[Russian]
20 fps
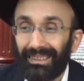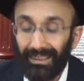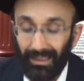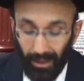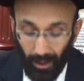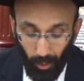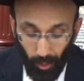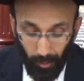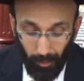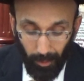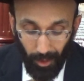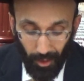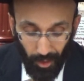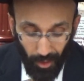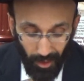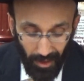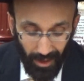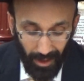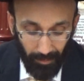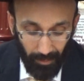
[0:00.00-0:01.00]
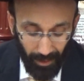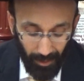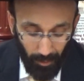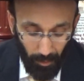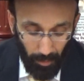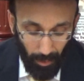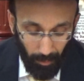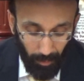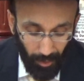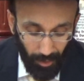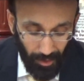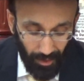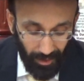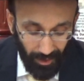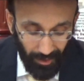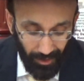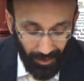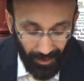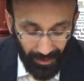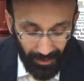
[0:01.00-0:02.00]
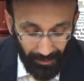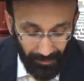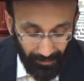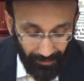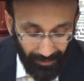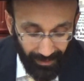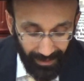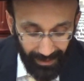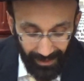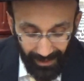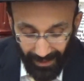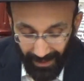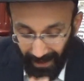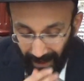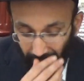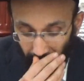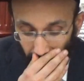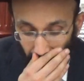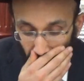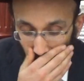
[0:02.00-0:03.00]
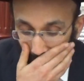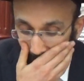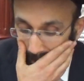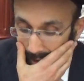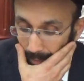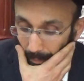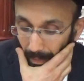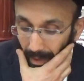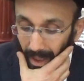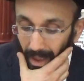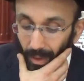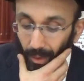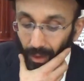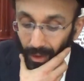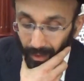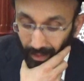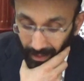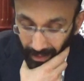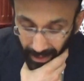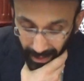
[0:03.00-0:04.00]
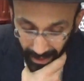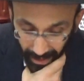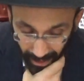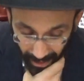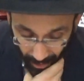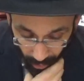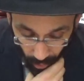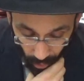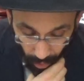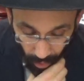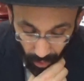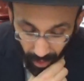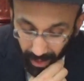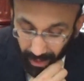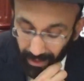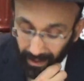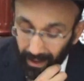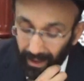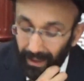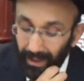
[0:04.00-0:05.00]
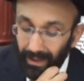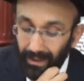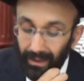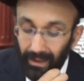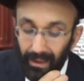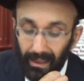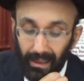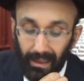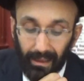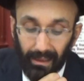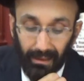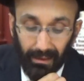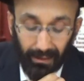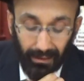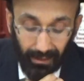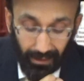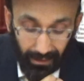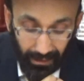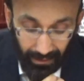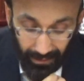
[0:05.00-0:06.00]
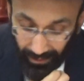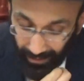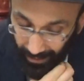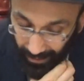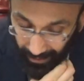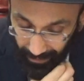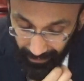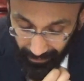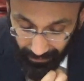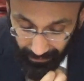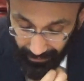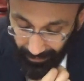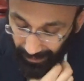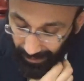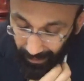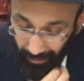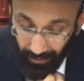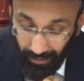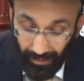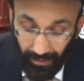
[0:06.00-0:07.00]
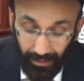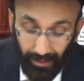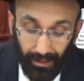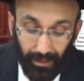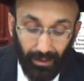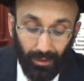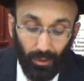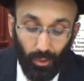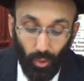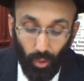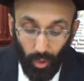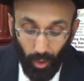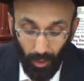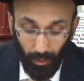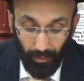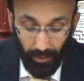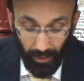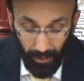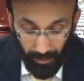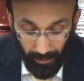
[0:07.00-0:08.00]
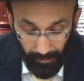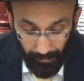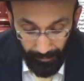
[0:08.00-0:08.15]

Такой большой день, поэтому побольше даете. Да. Поэтому, говорит так, то, что касается а, дел духовных,